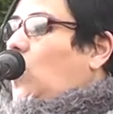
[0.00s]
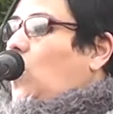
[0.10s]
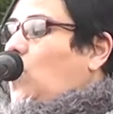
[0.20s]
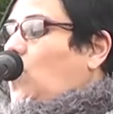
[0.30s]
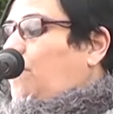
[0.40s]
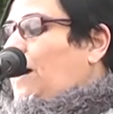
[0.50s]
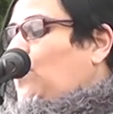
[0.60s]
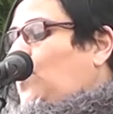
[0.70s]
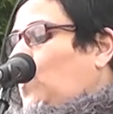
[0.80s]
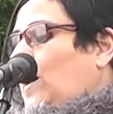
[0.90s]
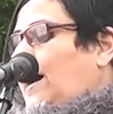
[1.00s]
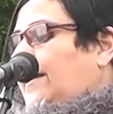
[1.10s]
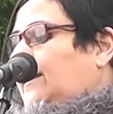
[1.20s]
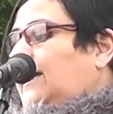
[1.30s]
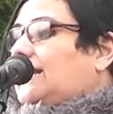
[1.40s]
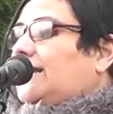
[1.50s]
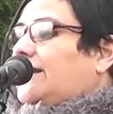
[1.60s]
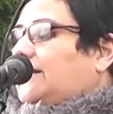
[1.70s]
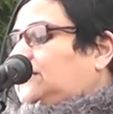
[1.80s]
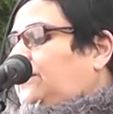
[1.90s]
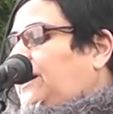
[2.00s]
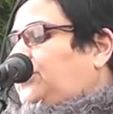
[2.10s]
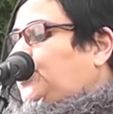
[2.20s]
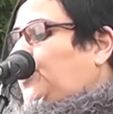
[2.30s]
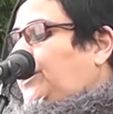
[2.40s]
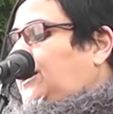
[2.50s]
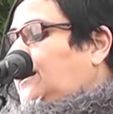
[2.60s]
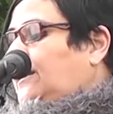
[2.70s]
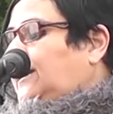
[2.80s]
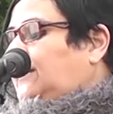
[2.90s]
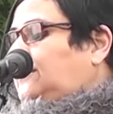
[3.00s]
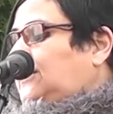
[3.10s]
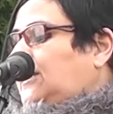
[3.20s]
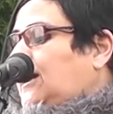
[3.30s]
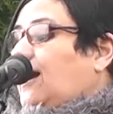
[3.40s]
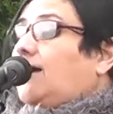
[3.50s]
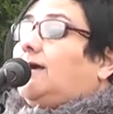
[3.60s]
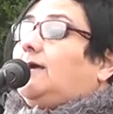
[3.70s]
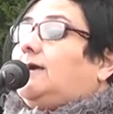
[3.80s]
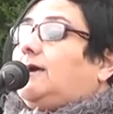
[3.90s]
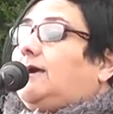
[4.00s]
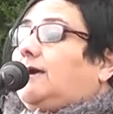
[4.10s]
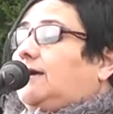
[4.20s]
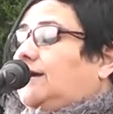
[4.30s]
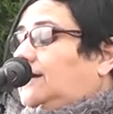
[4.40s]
Ocupa un lugar en la narrativa histórica argentina que,